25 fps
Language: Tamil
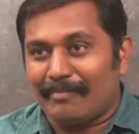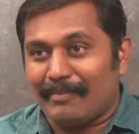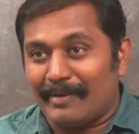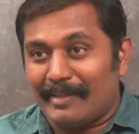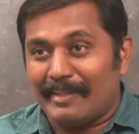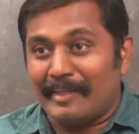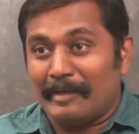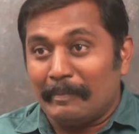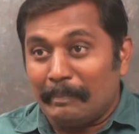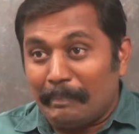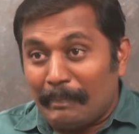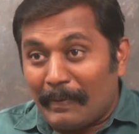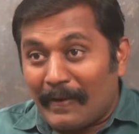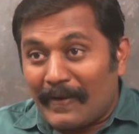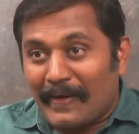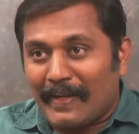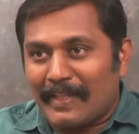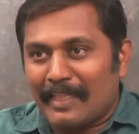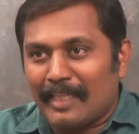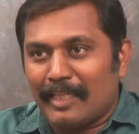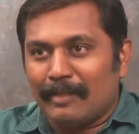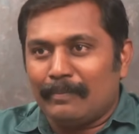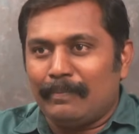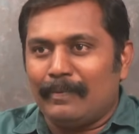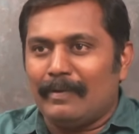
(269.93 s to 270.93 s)
மாதிரி
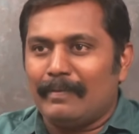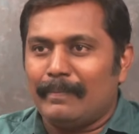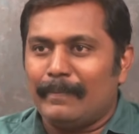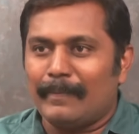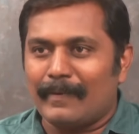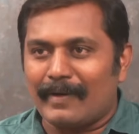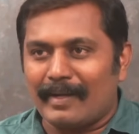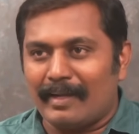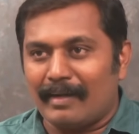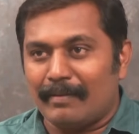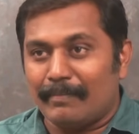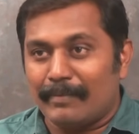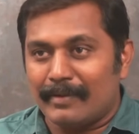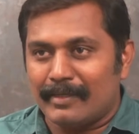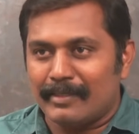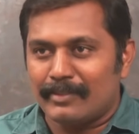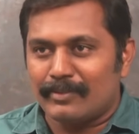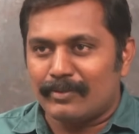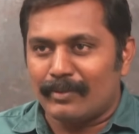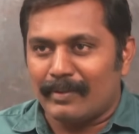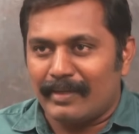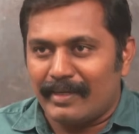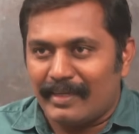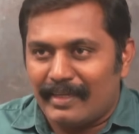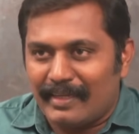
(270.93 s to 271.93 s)
பறந்து போகிறேன் அப்படின்னு
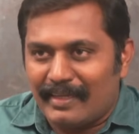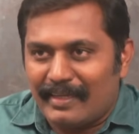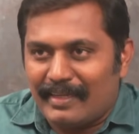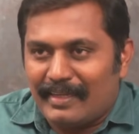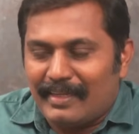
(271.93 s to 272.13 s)
சொல்லி